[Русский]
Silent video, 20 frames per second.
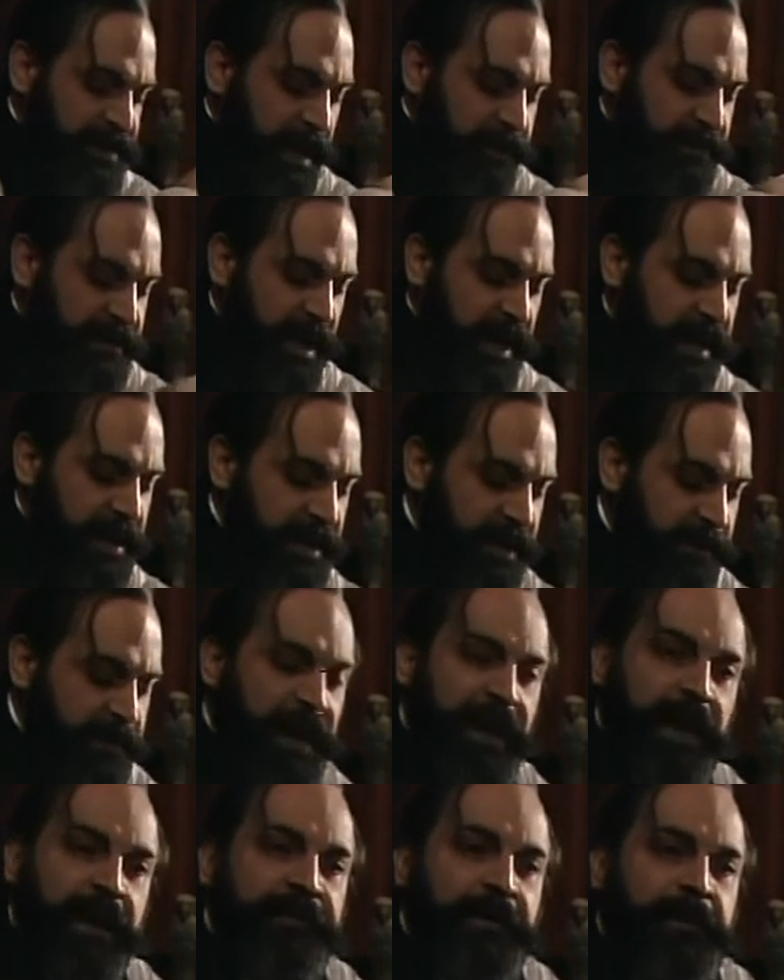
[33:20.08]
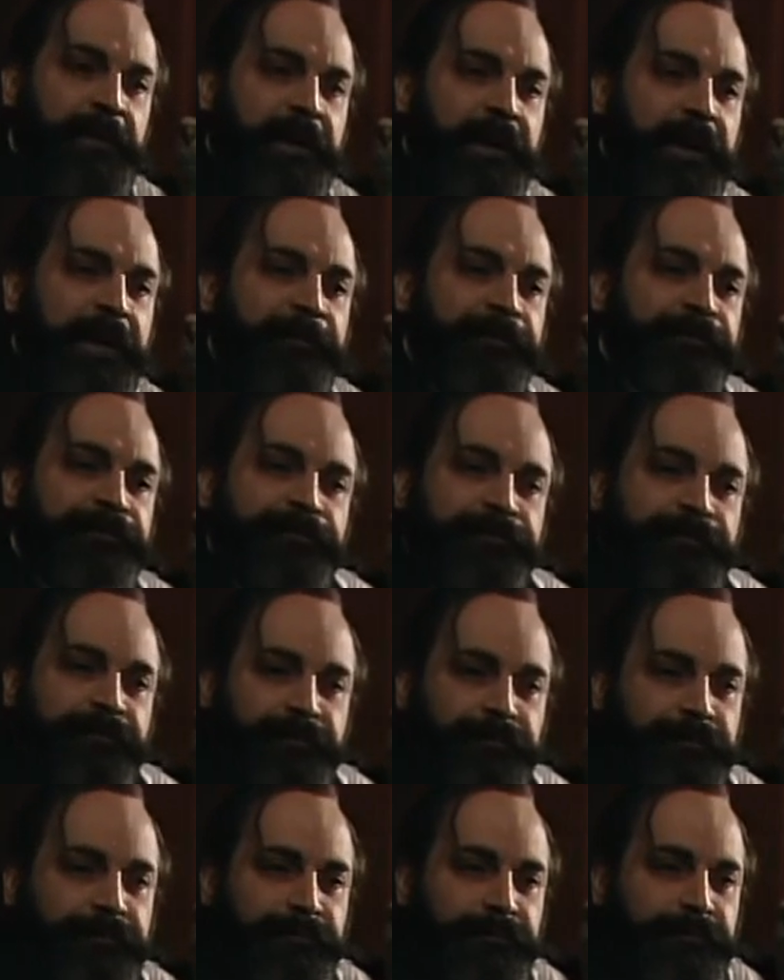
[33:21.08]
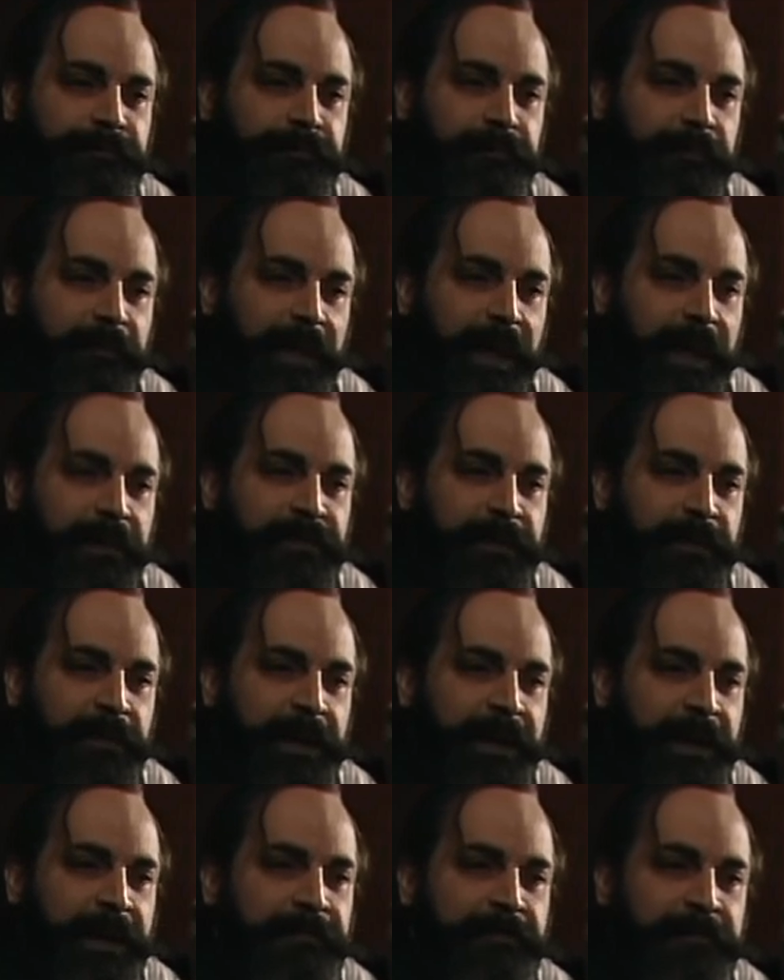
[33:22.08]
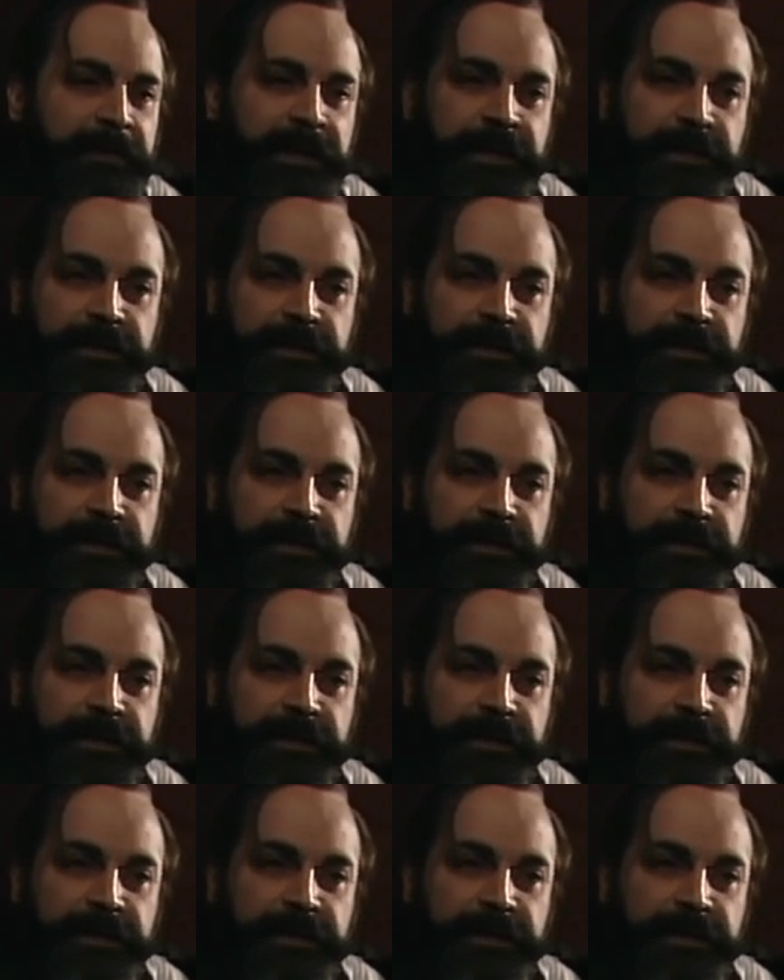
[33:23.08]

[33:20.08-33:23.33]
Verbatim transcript: может быть, меня обманывали все, с кем я